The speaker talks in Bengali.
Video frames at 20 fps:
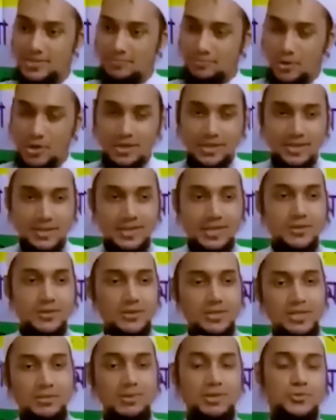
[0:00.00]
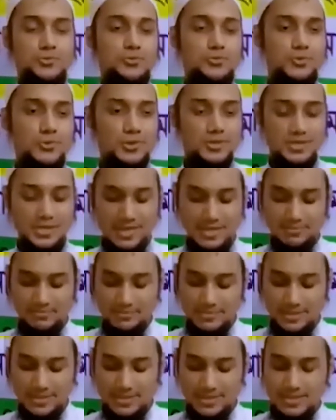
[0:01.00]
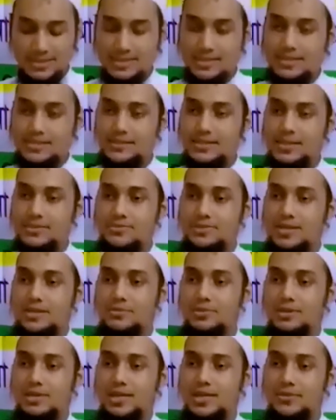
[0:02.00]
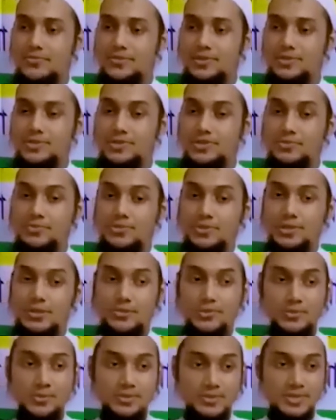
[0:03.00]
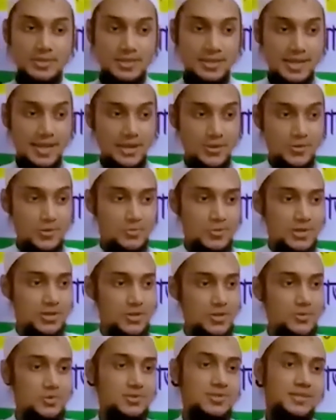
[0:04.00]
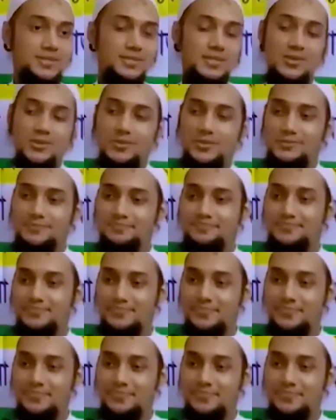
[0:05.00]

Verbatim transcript: আমি যে পয়েন্টটা থেকে কথা বলা শুরু করেছিলাম যে আসফাইবুল কাহাফের জীবনেও ঠিক এইরকম একটা অবস্থা ছিল